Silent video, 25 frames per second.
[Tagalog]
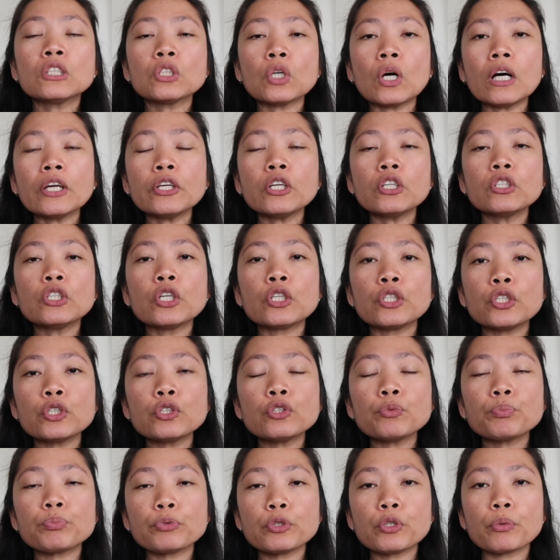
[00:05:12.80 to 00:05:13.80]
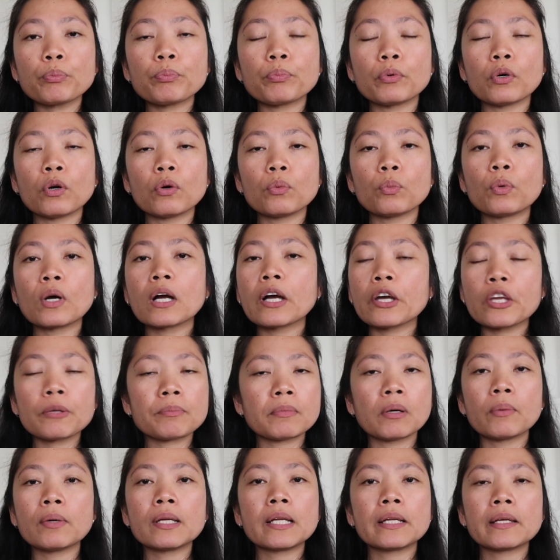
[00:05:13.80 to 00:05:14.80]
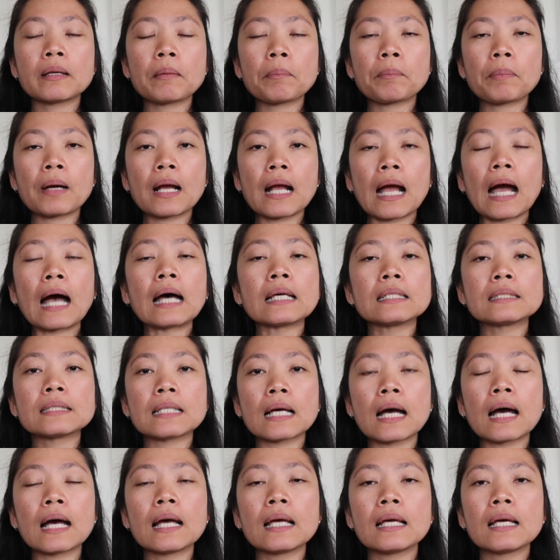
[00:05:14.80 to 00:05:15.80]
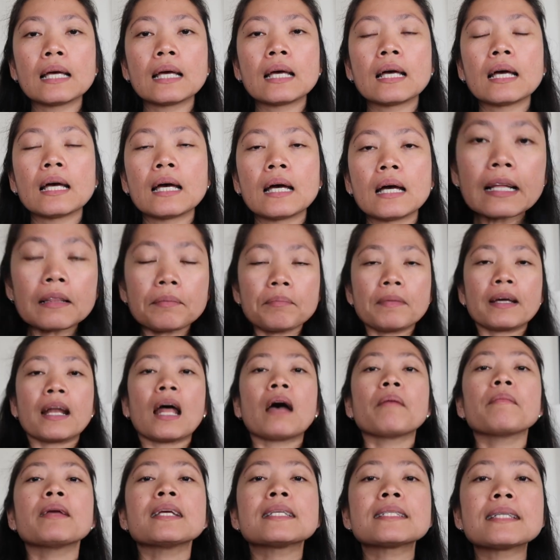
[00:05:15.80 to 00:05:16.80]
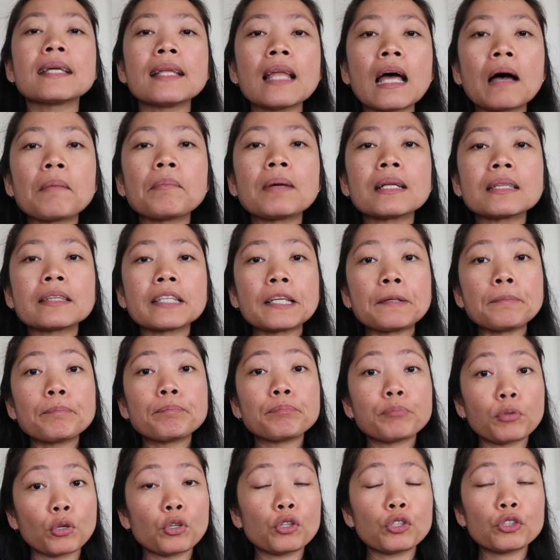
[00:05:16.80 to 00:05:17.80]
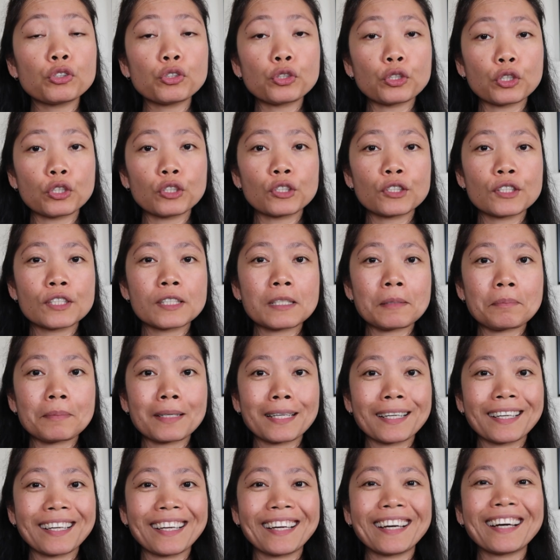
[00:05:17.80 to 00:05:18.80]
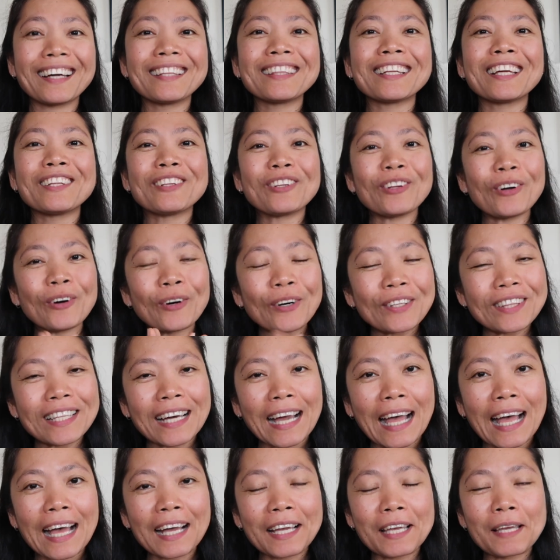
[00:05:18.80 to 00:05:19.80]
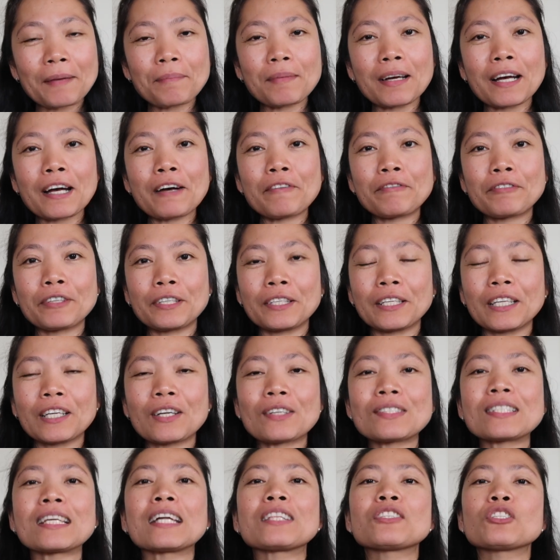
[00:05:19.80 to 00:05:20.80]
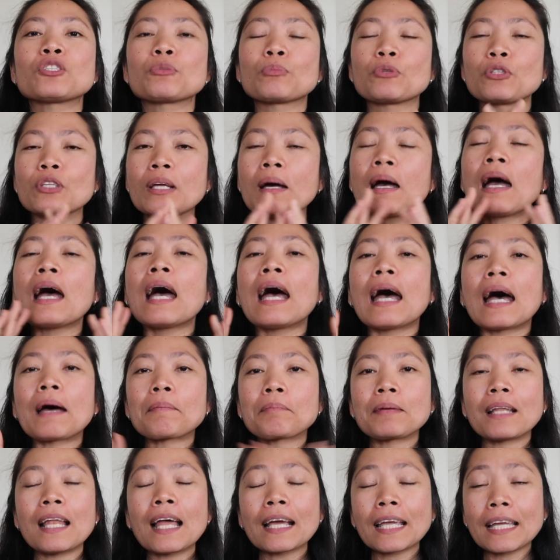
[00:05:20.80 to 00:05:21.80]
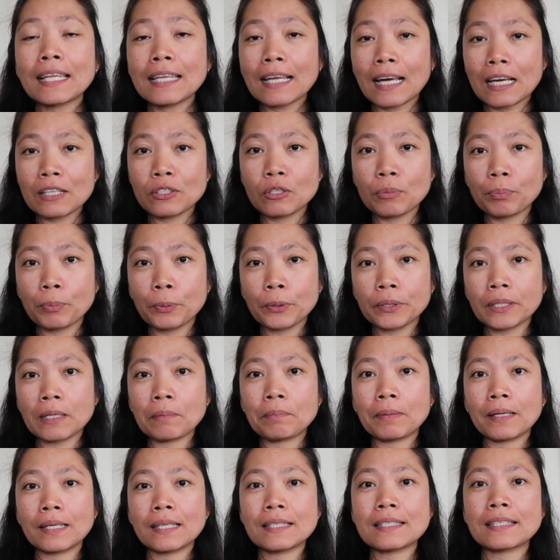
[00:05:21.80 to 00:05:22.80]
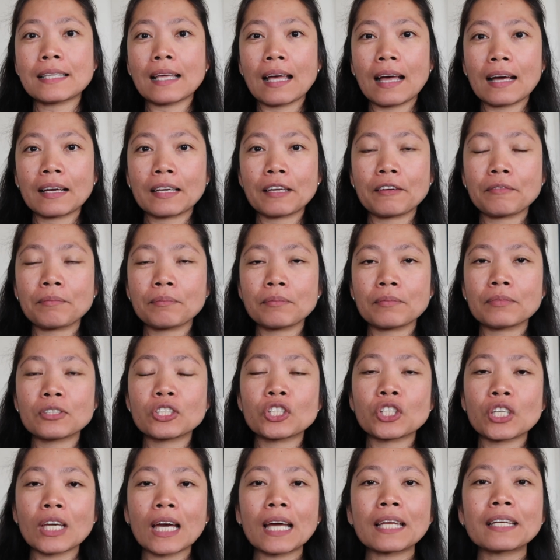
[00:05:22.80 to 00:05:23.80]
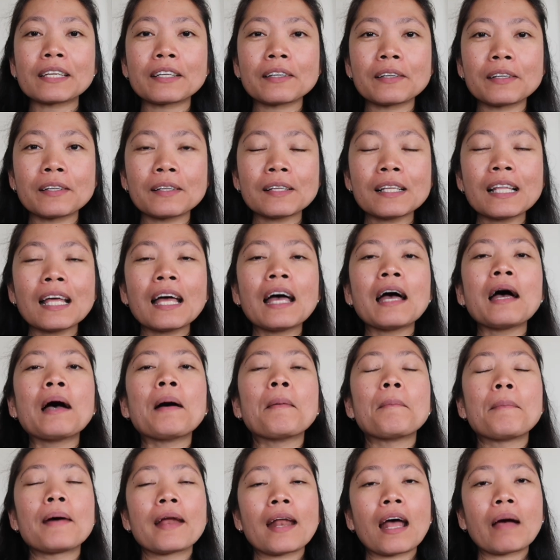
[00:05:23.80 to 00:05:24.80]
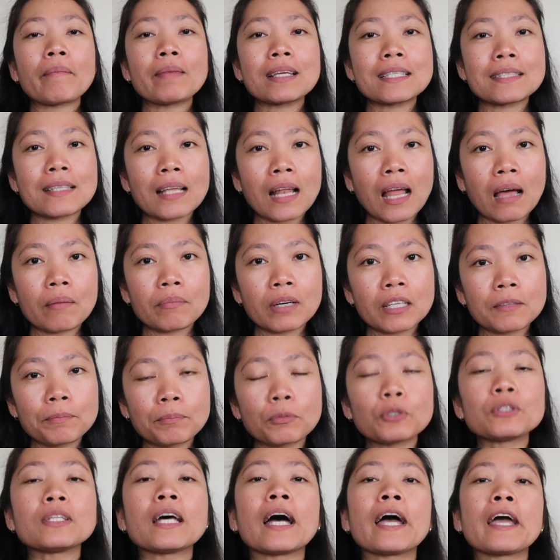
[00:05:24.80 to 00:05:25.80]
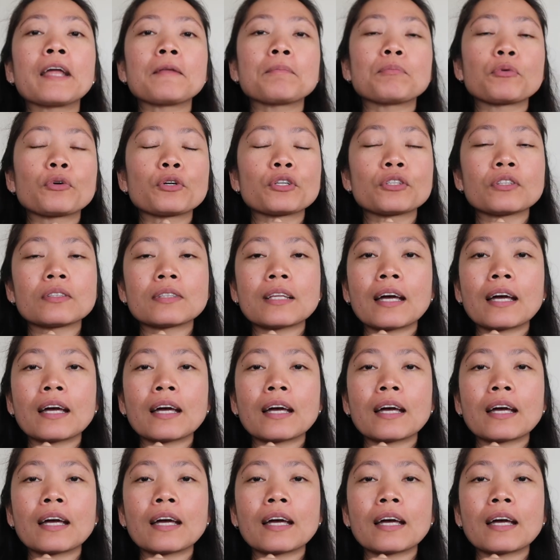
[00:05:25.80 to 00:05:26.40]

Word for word: So ayun, yun yun po. Huwag kayong mawalan ng pag-asa. At maraming salamat din po doon sa mga nanood ng aking mga videos at, sumot at laging nakasuporta pa rin sa aking channel. Maraming salamat po dahil po,